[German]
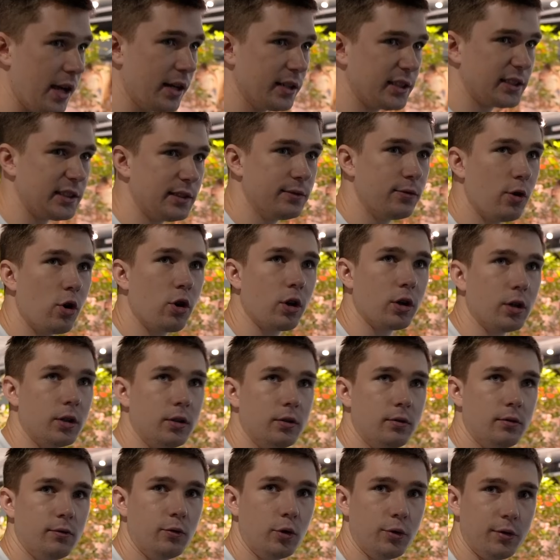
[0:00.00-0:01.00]
erste
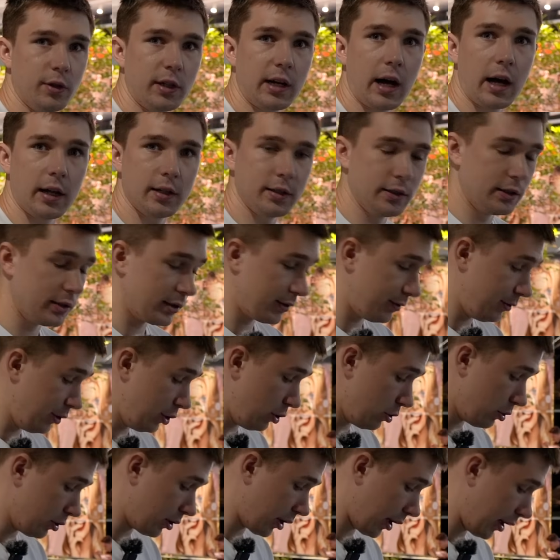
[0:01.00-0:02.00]
Woche, wo wir gerade das
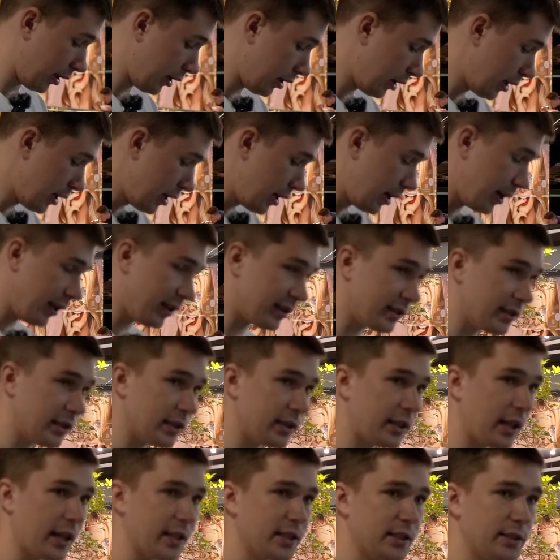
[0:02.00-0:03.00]
Video drehen, ist
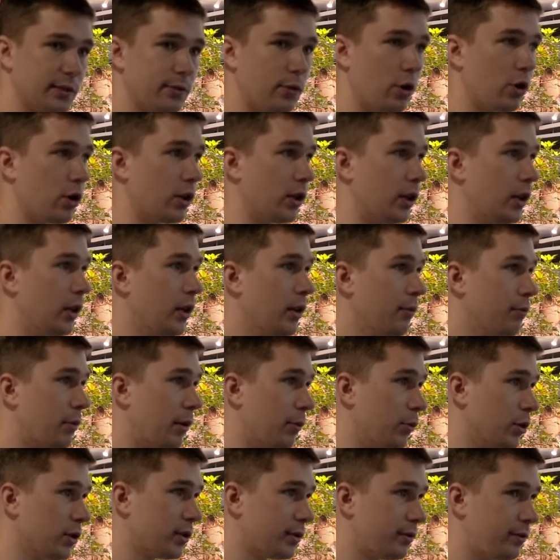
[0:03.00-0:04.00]
eine Testwoche.
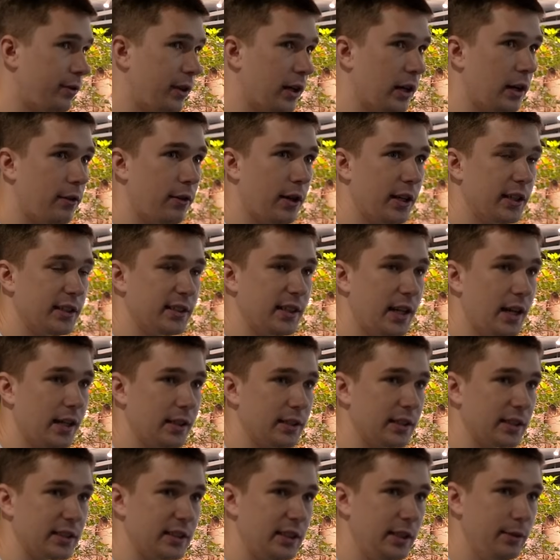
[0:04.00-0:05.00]
Man muss fairerweise
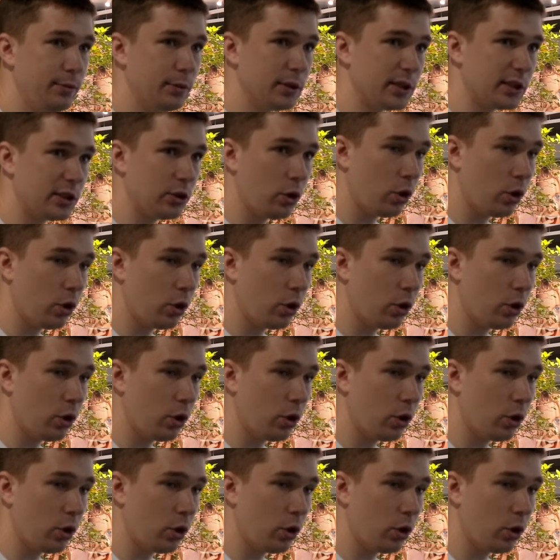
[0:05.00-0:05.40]
sagen, das Team ist